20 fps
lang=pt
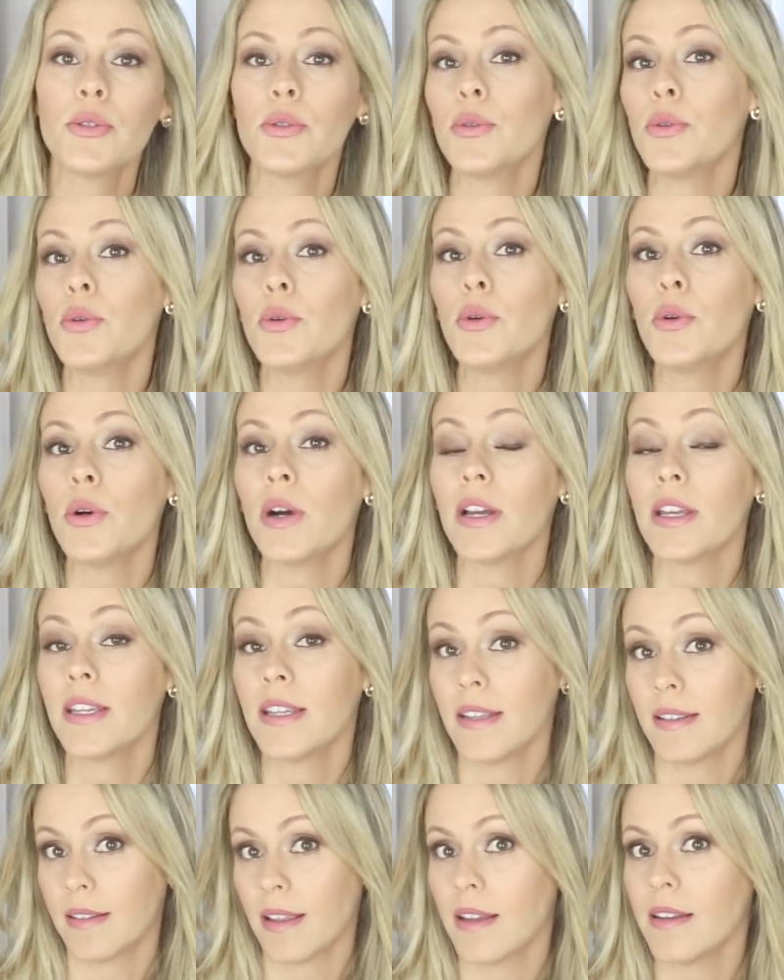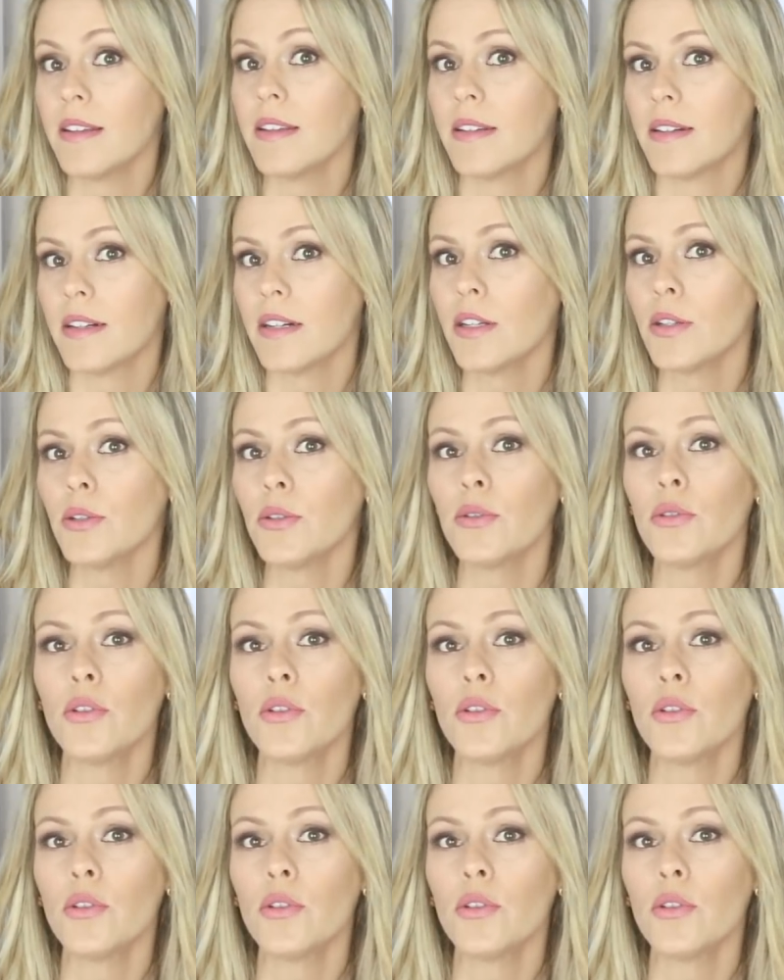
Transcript: do em italiano